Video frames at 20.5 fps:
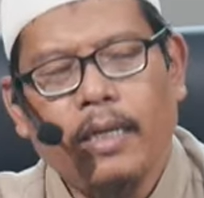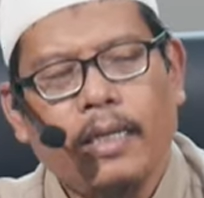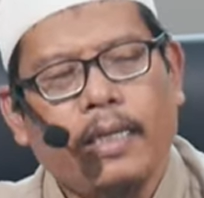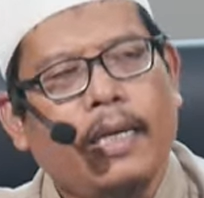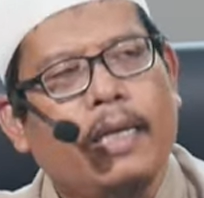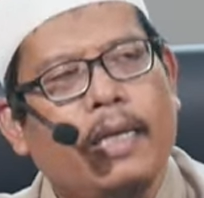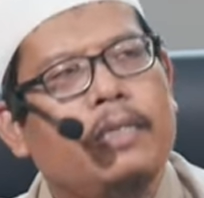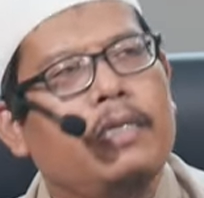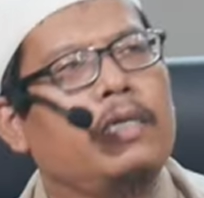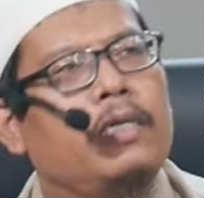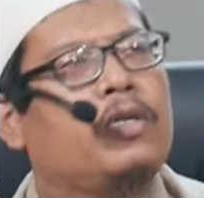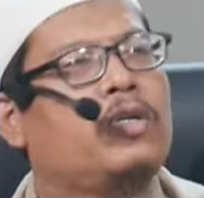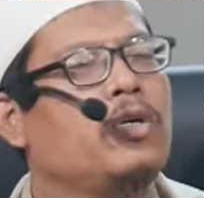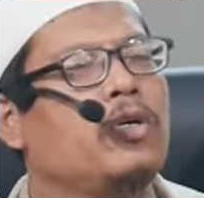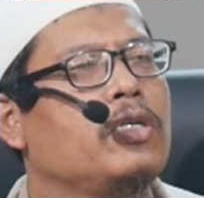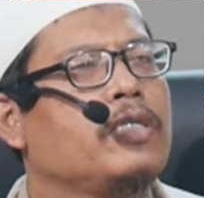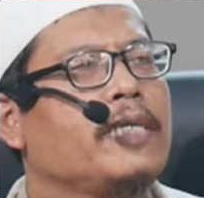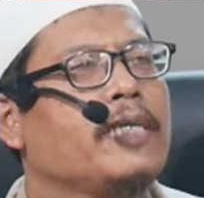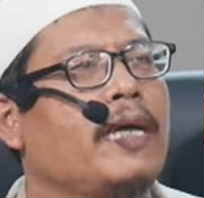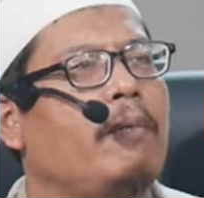ya
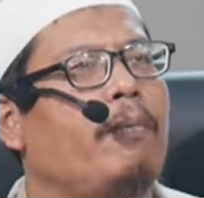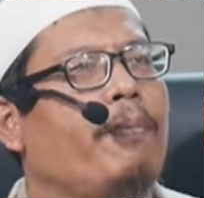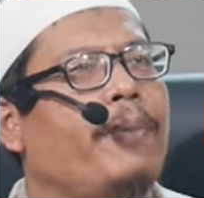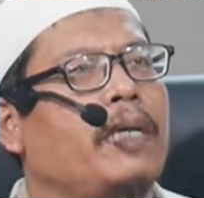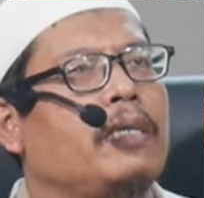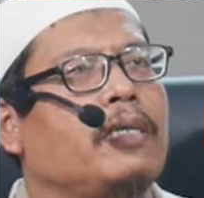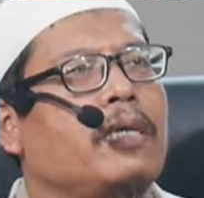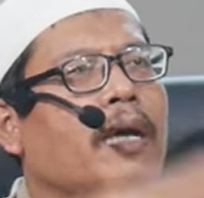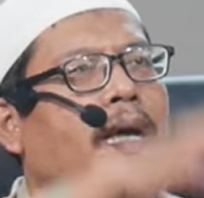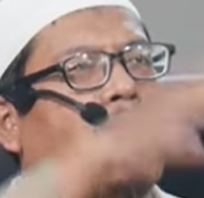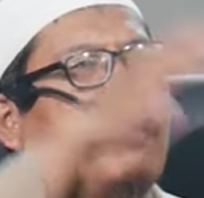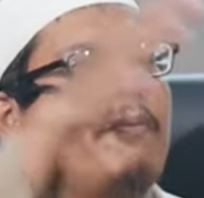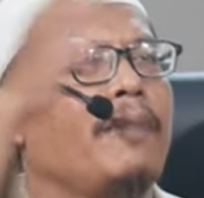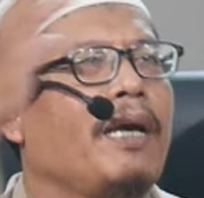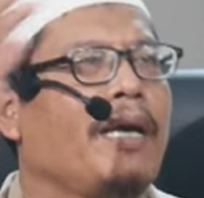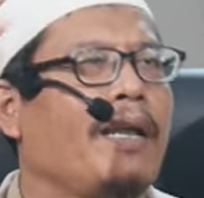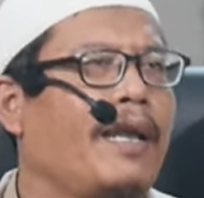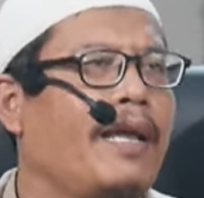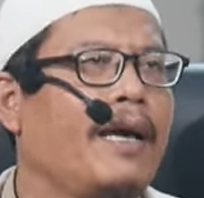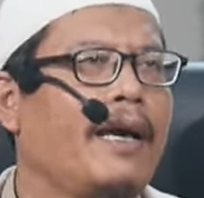tidur sampai tengah
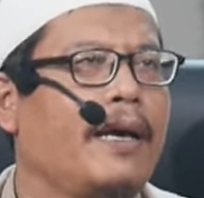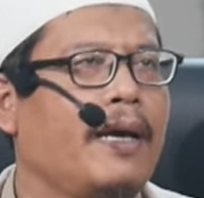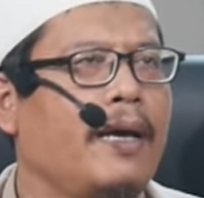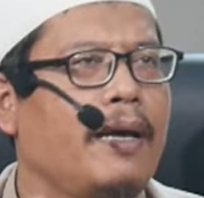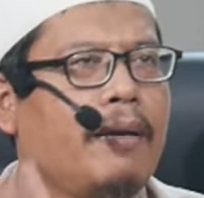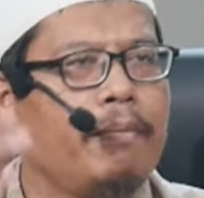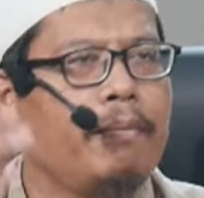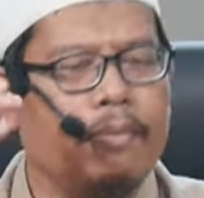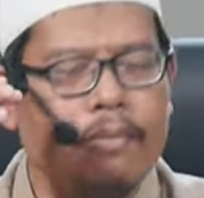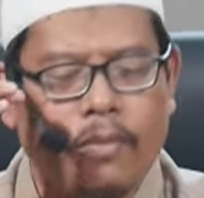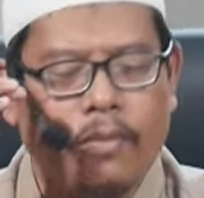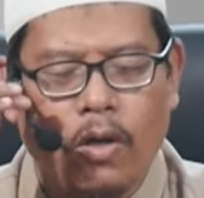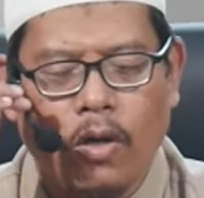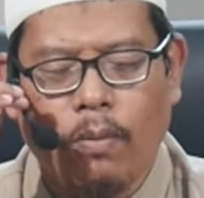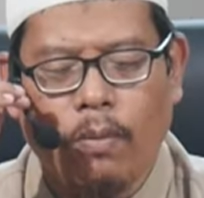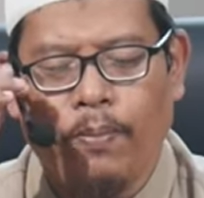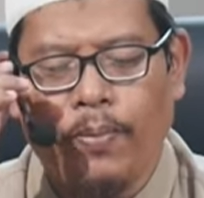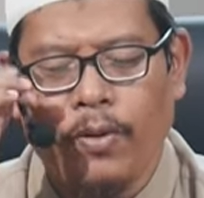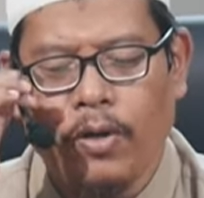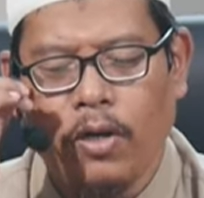malam
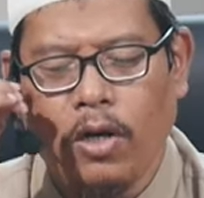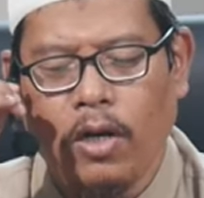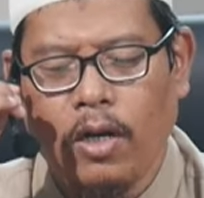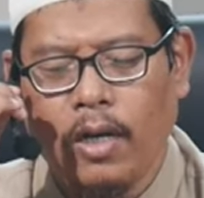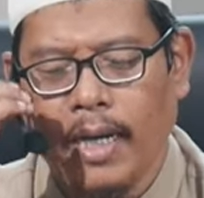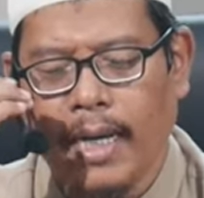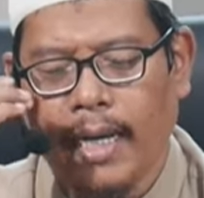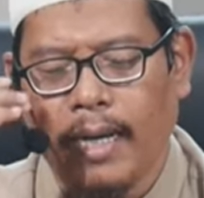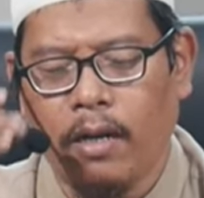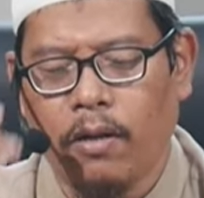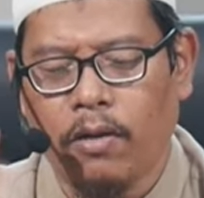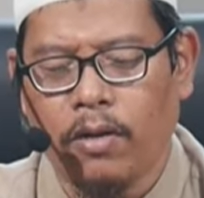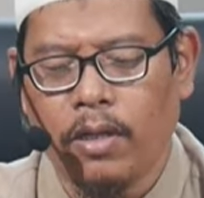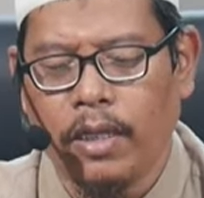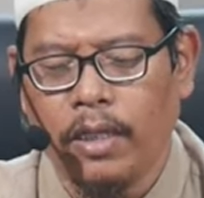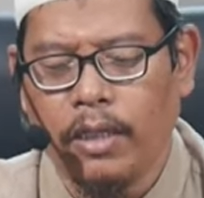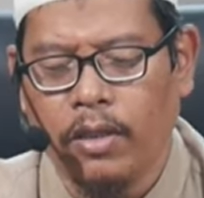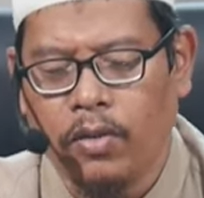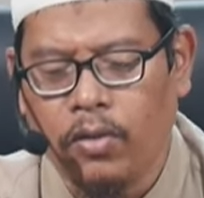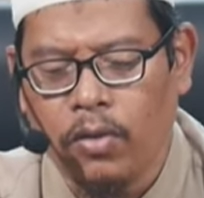ngobrol ngalor
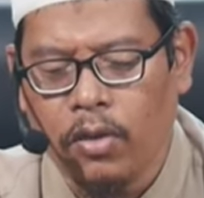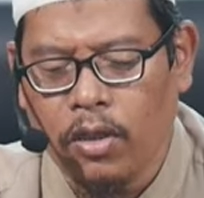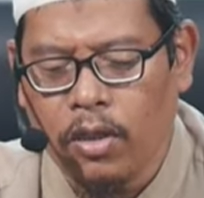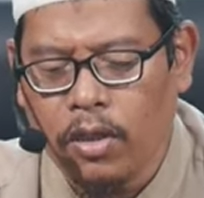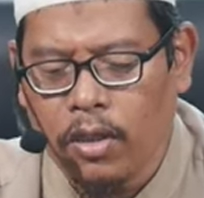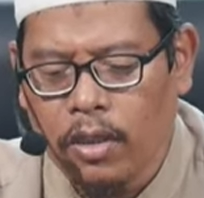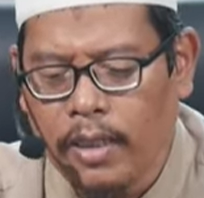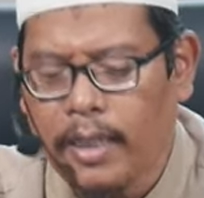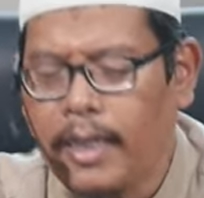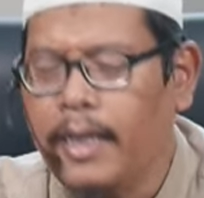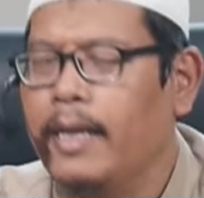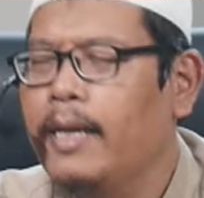ngidul